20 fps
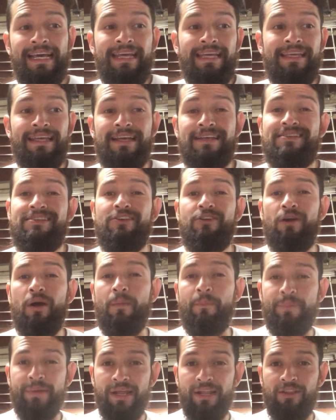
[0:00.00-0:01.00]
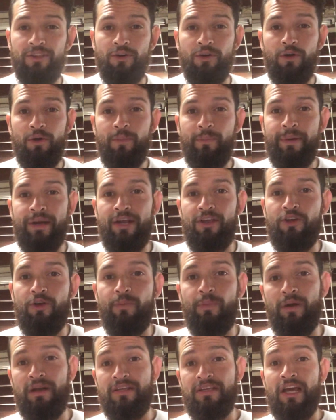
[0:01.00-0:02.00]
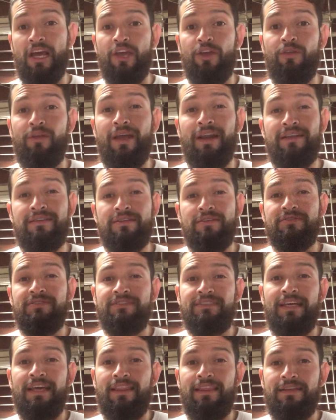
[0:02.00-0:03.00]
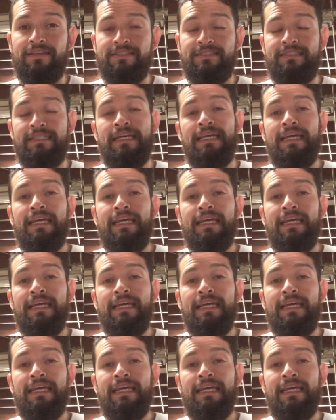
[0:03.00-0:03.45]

y así yo aprendo para yo poder ayudarles a ustedes.